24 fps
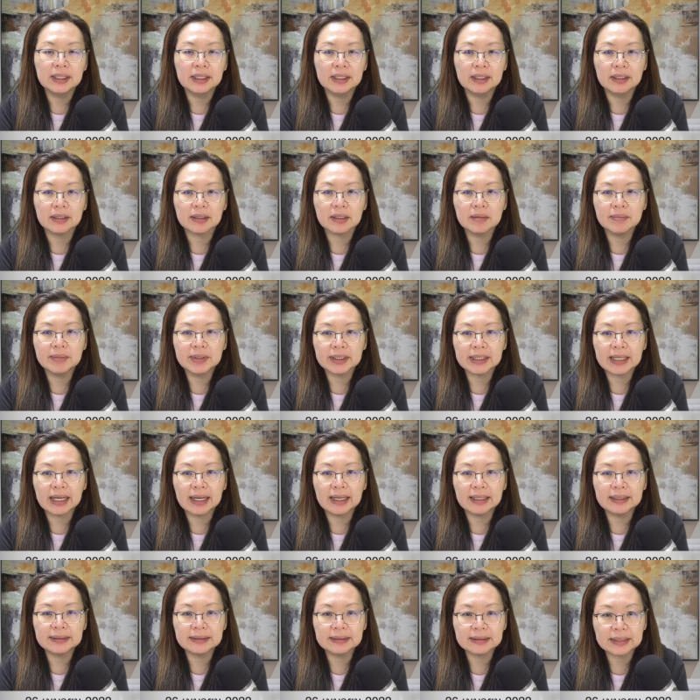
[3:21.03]
แล้วก็มี
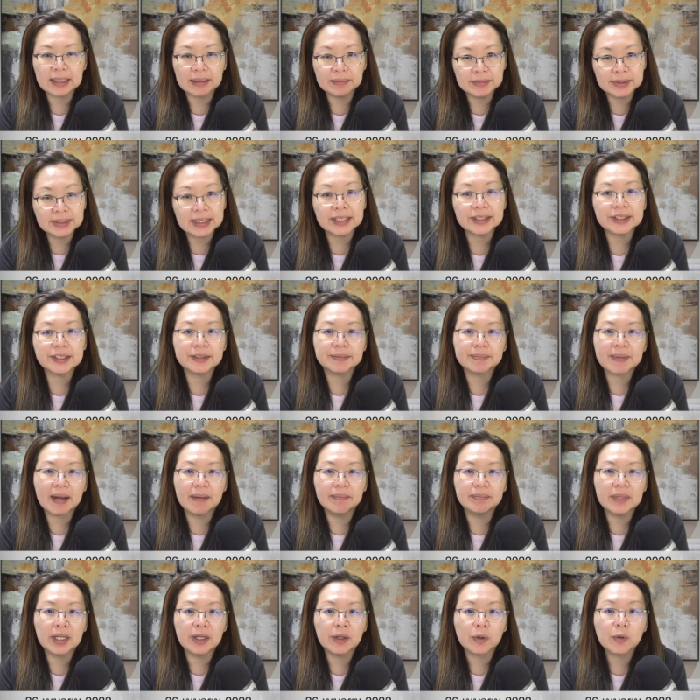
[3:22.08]
การกำจัดสแป
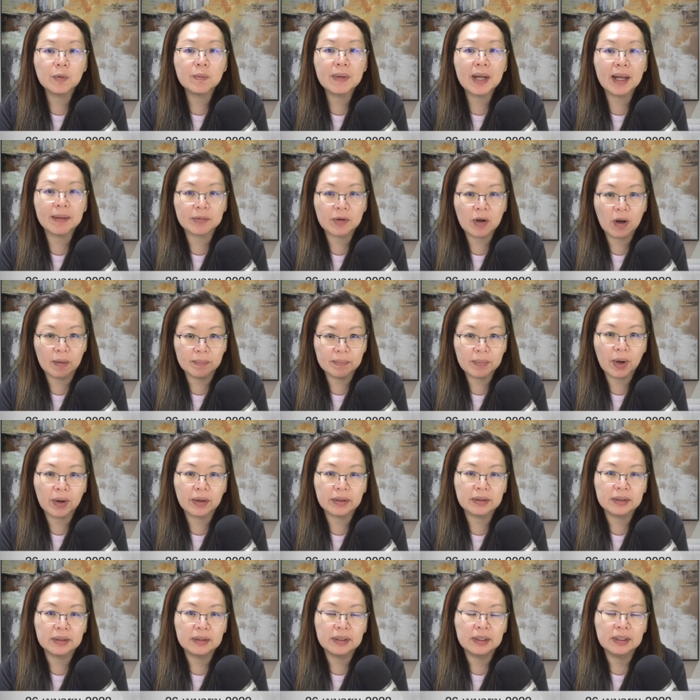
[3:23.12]
มในรูปแบบของบอ
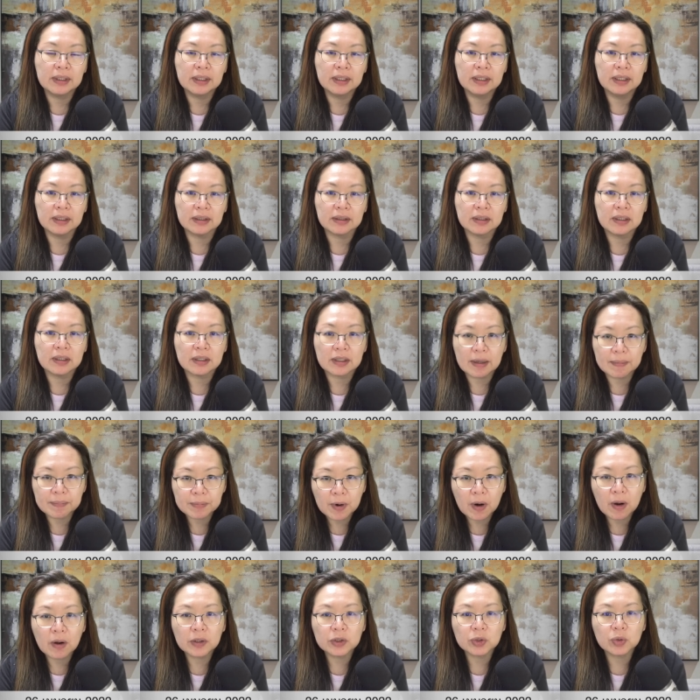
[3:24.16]
ทแล้วก็รับ
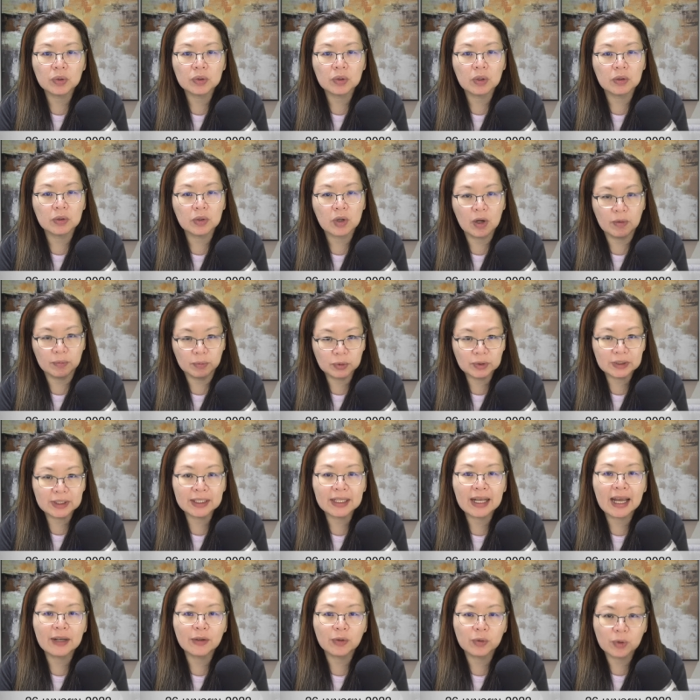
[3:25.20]
รองตัวตนของผู้ใช้
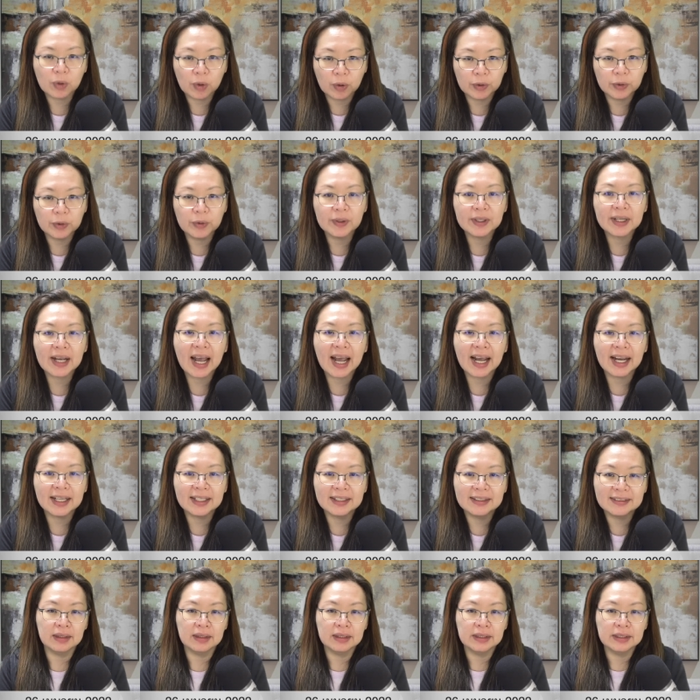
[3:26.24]
งานทุกคนด้วยค่ะ
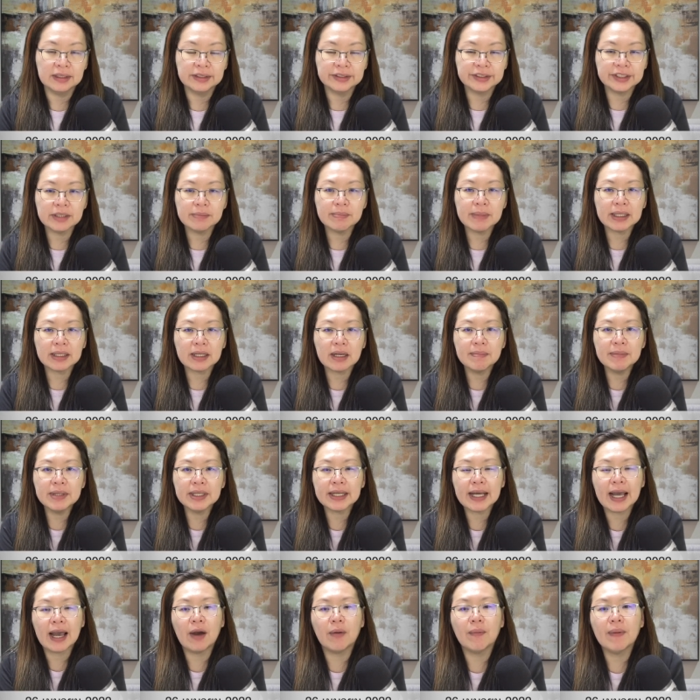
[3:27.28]
ซึ่งมันก็มี
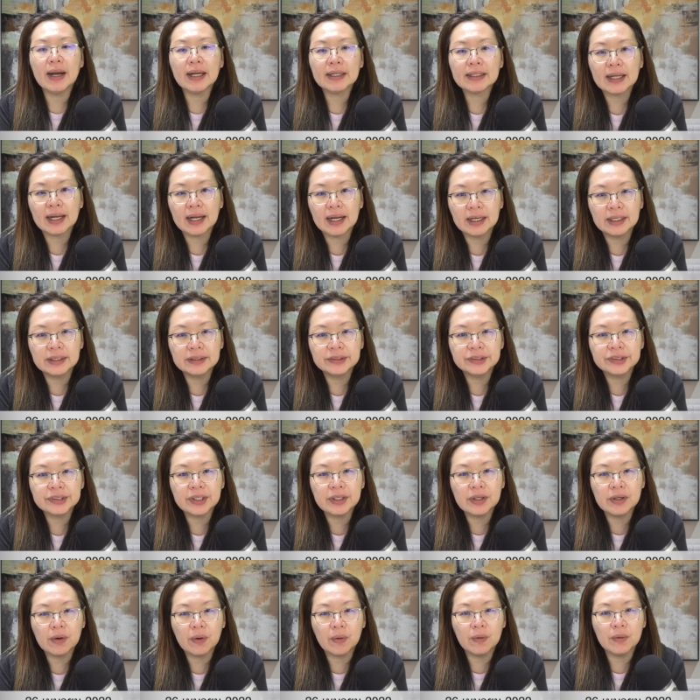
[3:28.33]
ข่าวว่าทาง
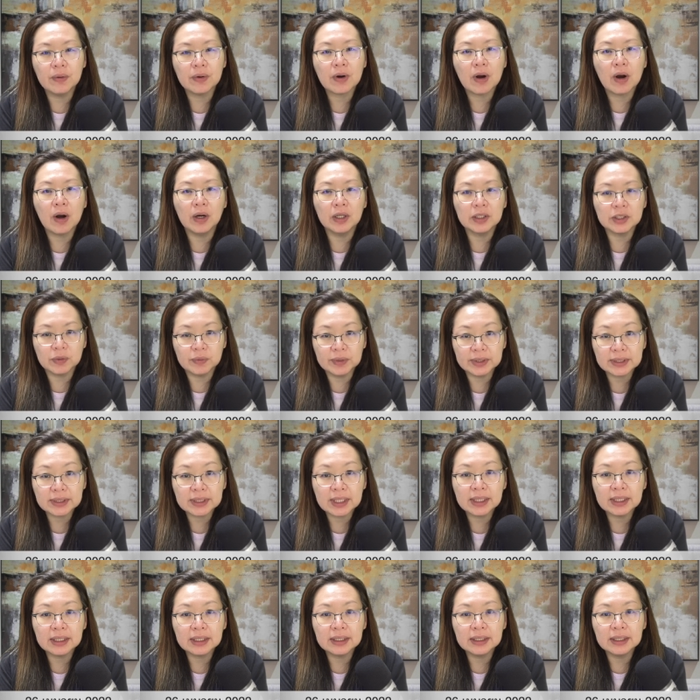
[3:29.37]
CEO ของ
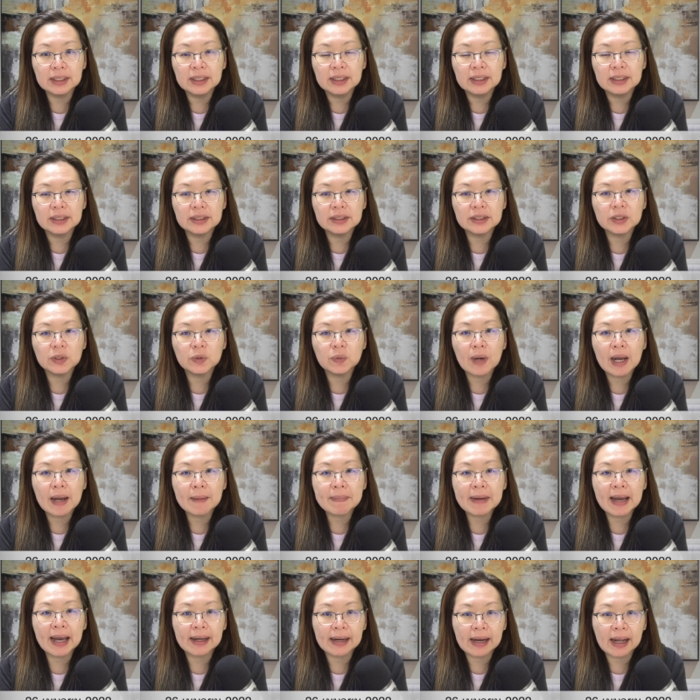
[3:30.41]
Twitter ที่ชื่อว่า
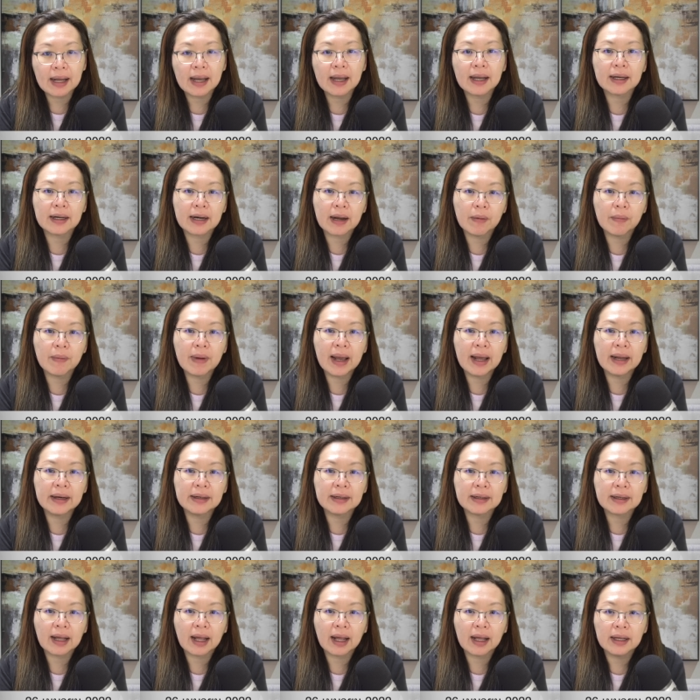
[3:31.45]
ภารักอักราวาน
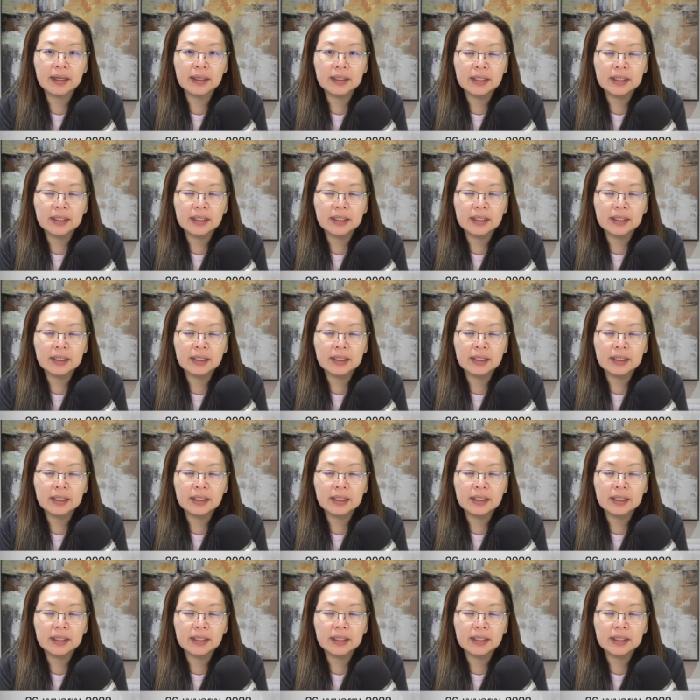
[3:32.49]
นะคะ